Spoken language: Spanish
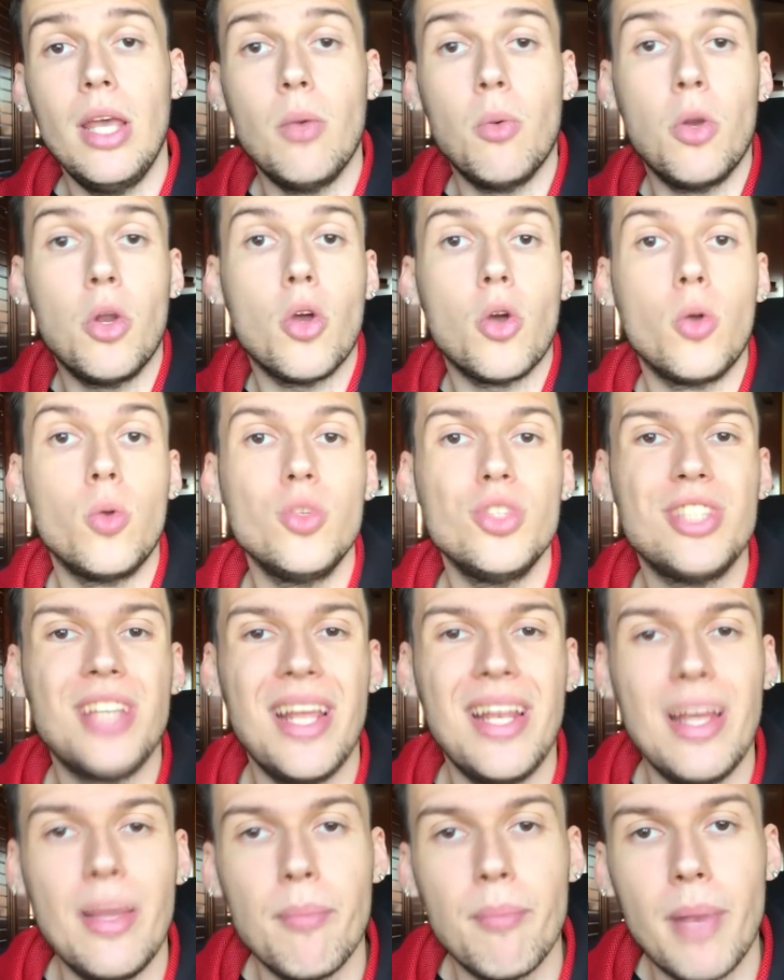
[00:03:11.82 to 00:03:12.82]
y bueno, con un
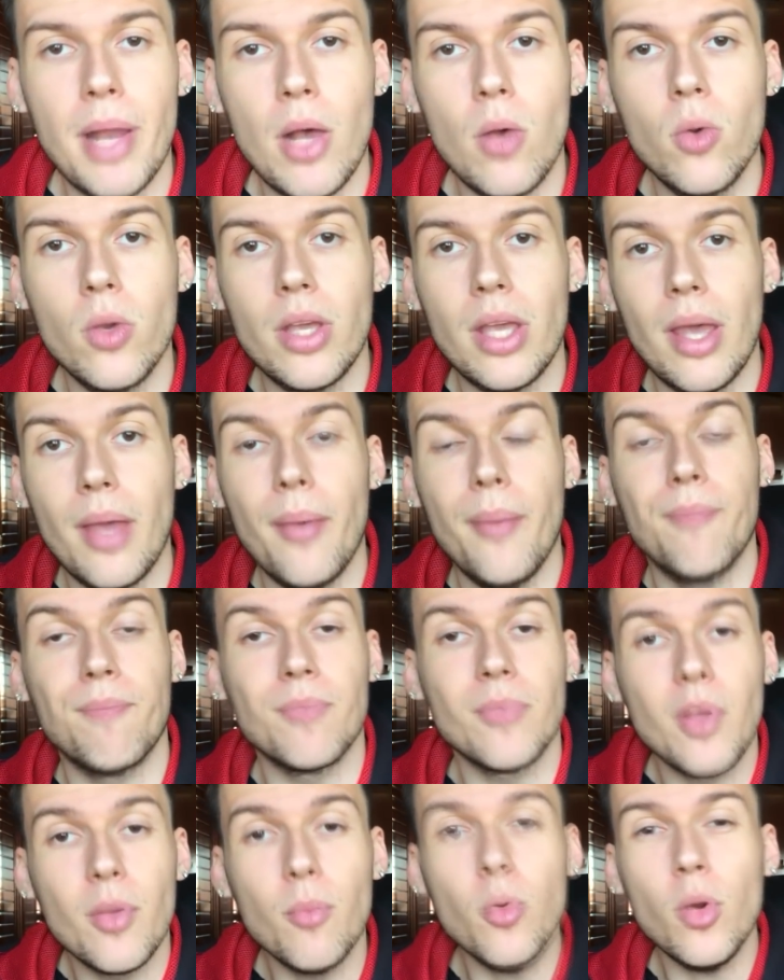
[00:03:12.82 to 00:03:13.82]
Jalen Brown que
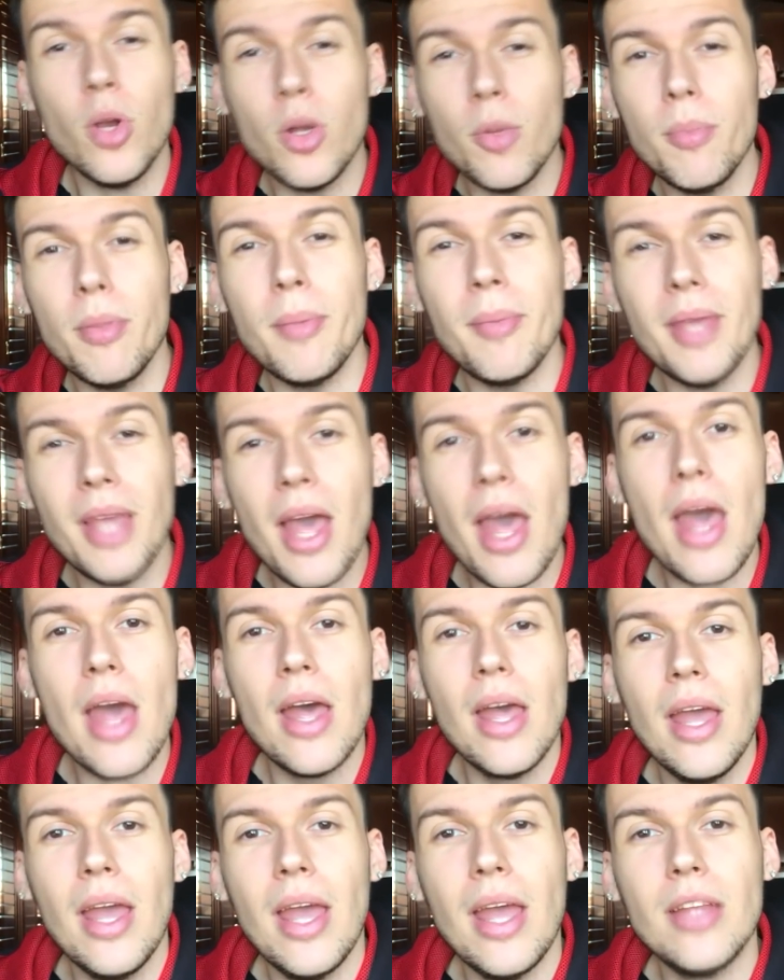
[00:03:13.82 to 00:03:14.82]
bueno, vivía
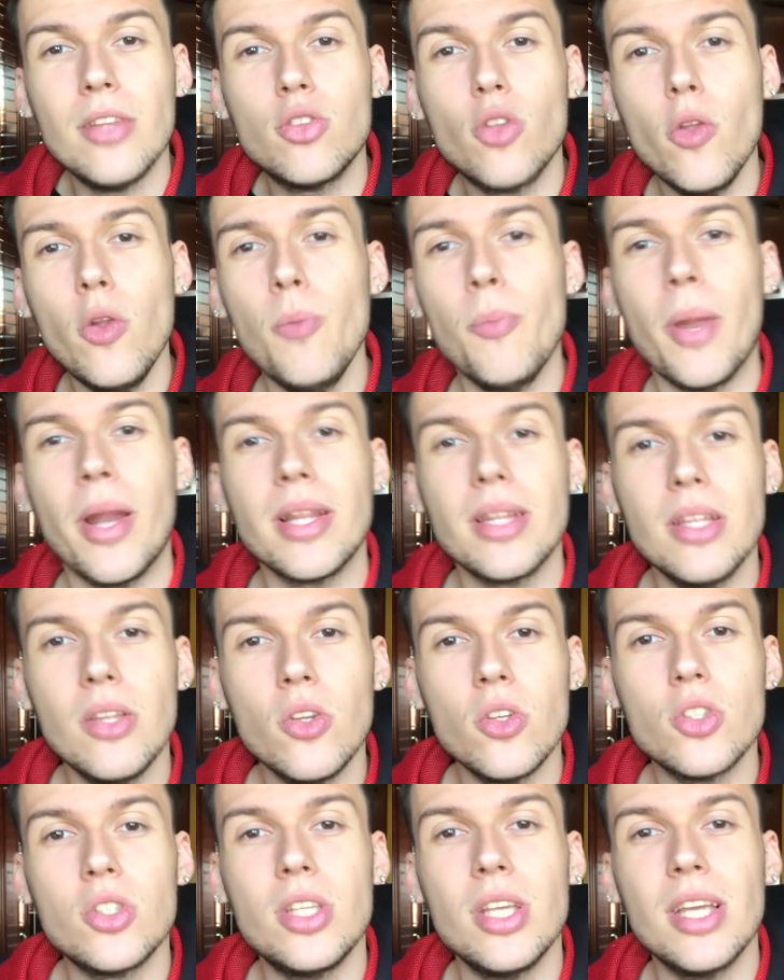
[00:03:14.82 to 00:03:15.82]
en todo el
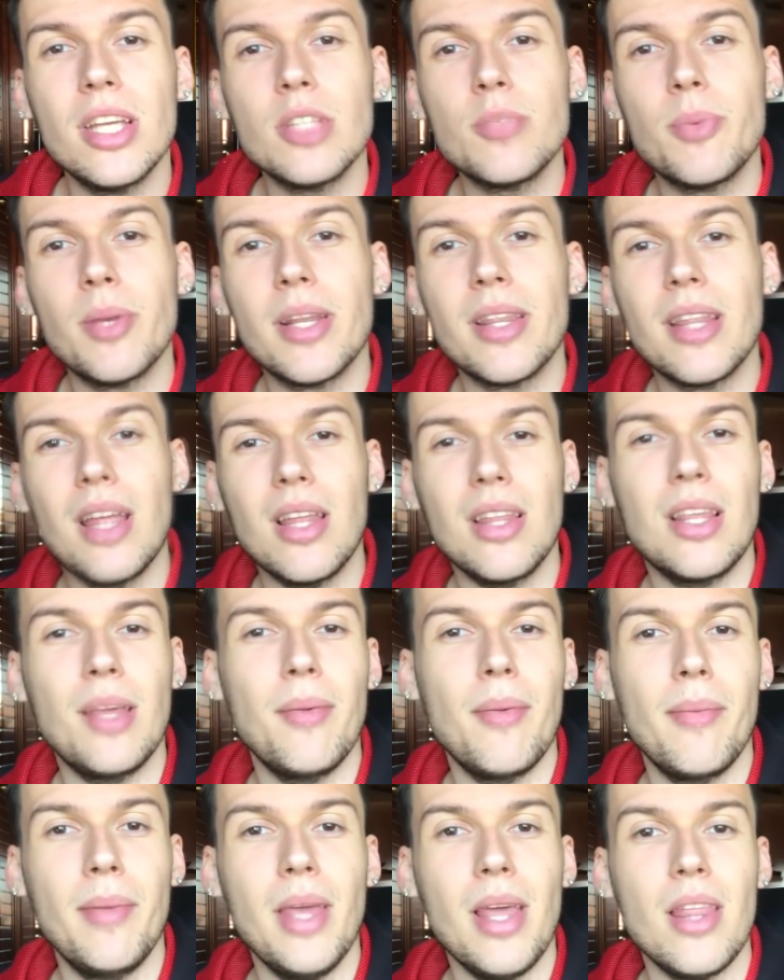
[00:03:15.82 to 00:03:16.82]
partido, sí que es verdad
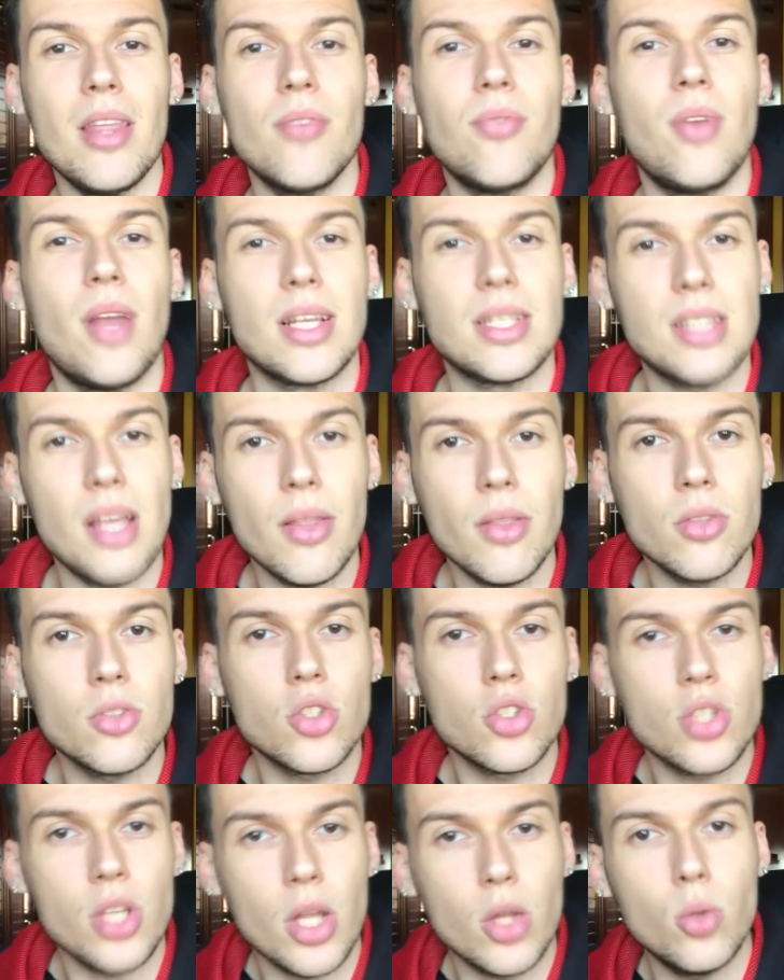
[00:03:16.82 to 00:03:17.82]
que vivía de
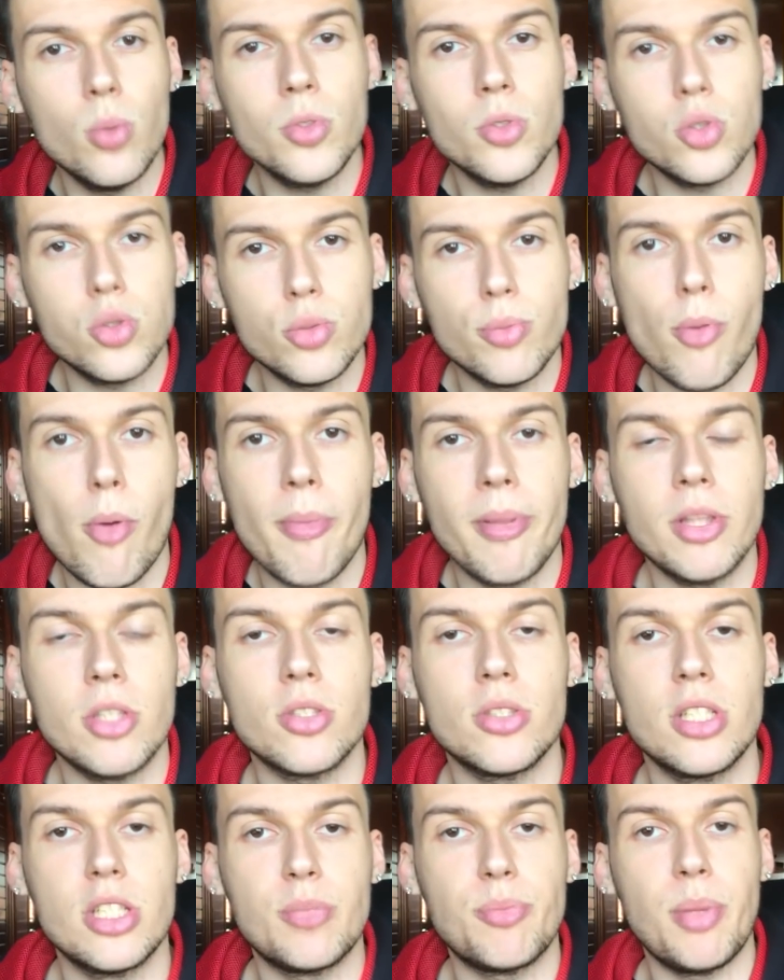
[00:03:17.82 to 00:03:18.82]
flasazos, o sea, tuvo sus
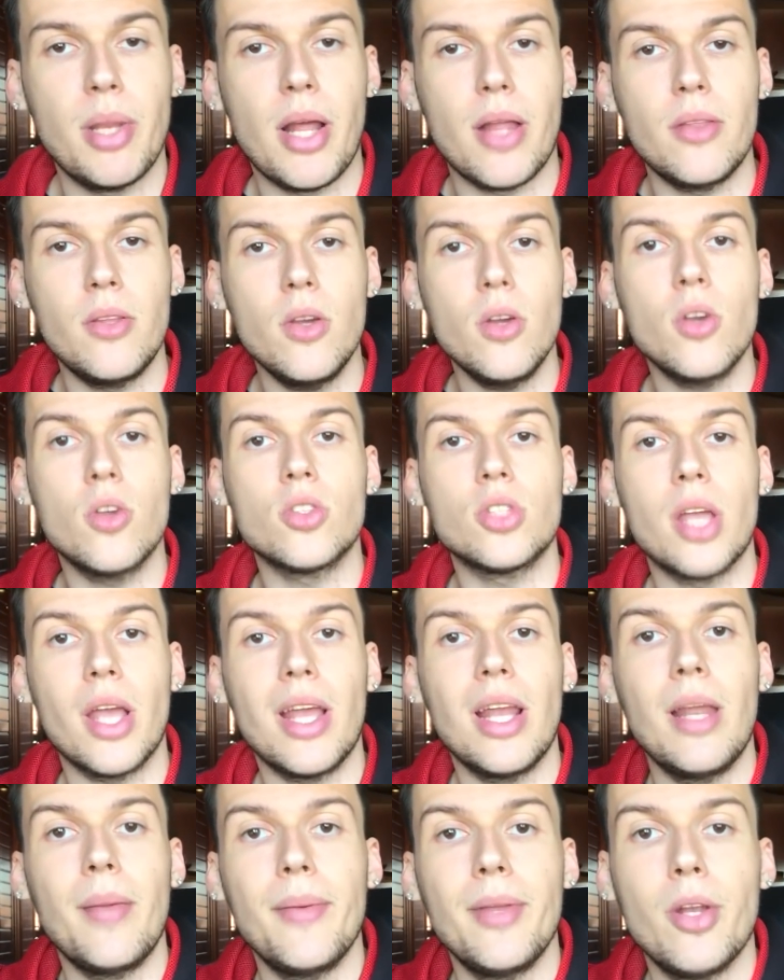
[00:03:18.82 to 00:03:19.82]
momentos de inspiración,
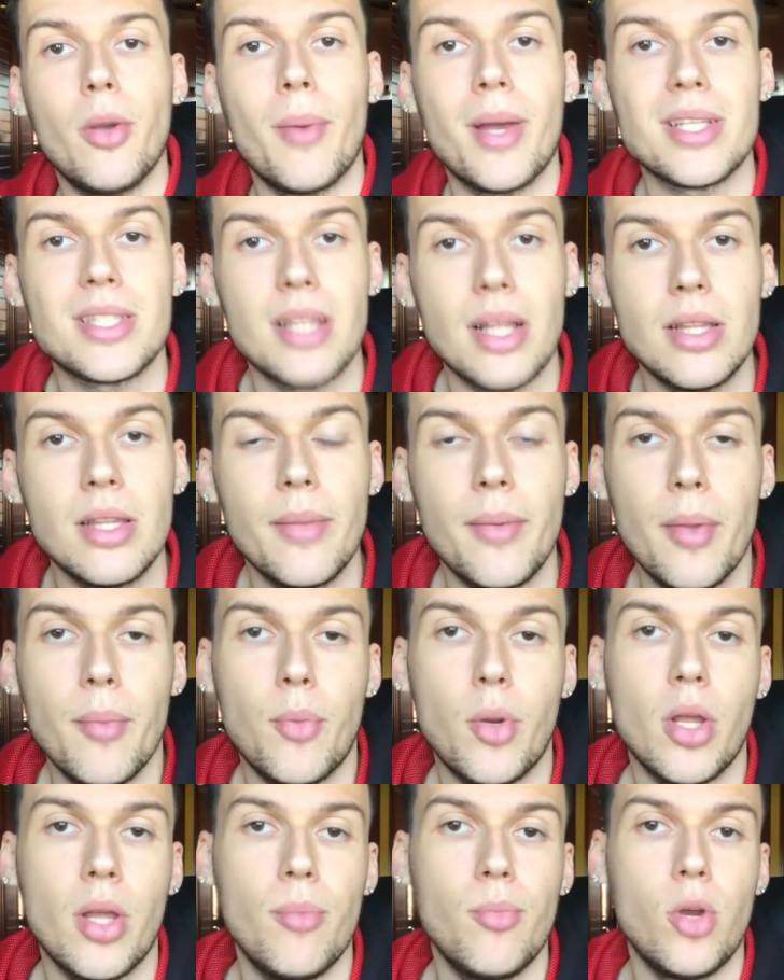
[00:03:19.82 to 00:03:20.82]
cosa que le vino bastante
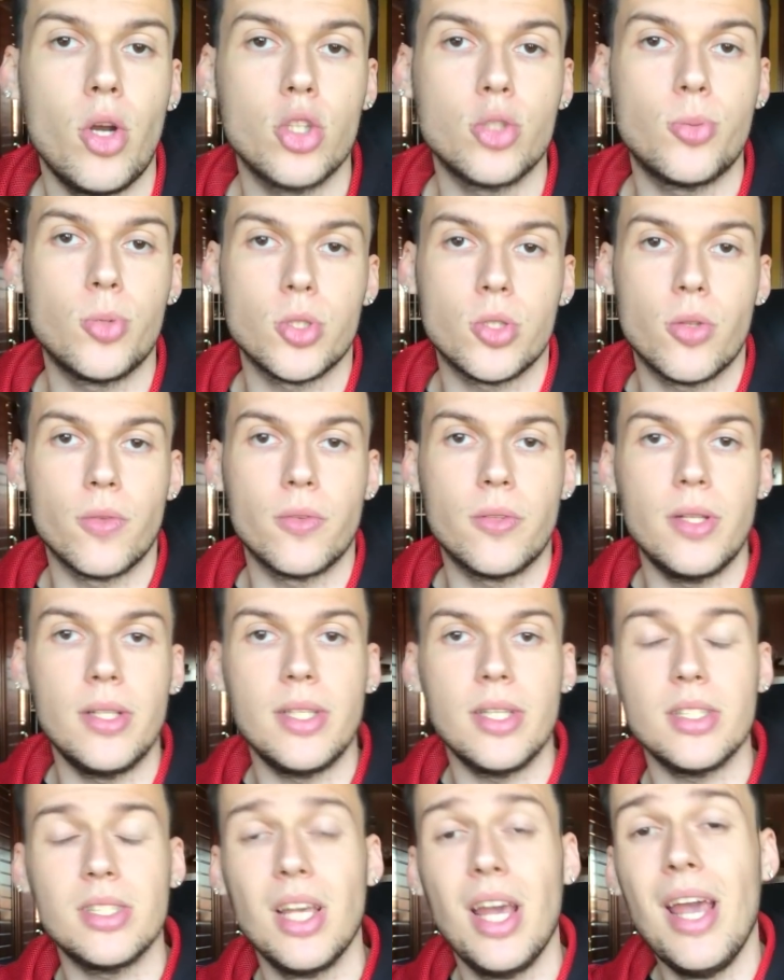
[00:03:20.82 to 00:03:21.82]
bien, por ejemplo, a los Boston
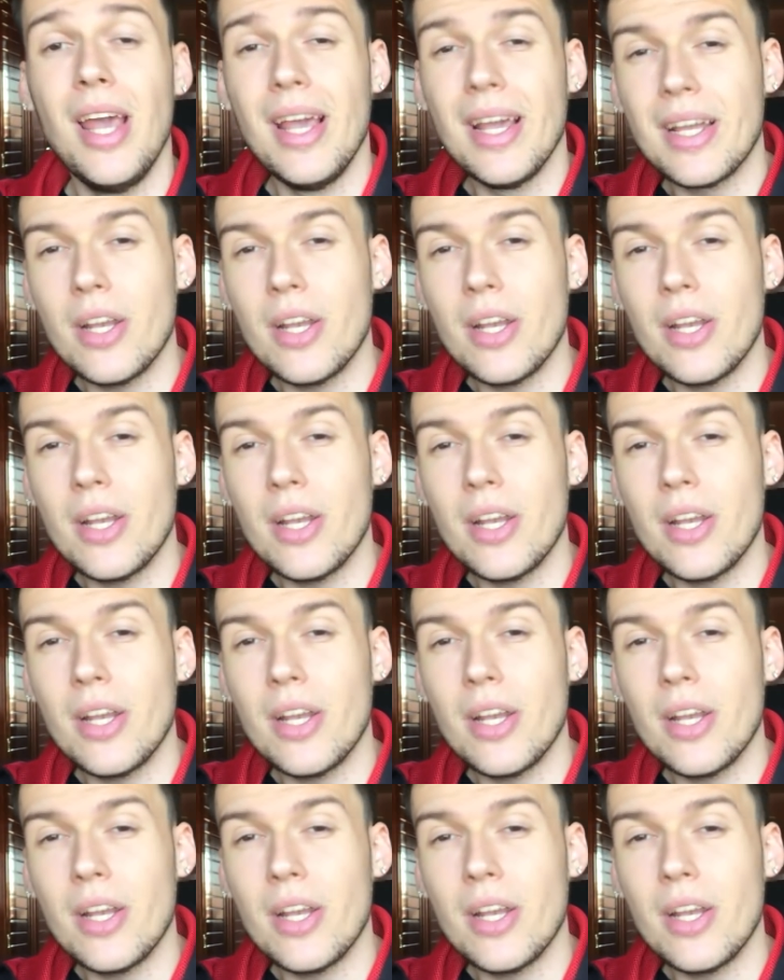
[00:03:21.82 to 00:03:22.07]
Celtics.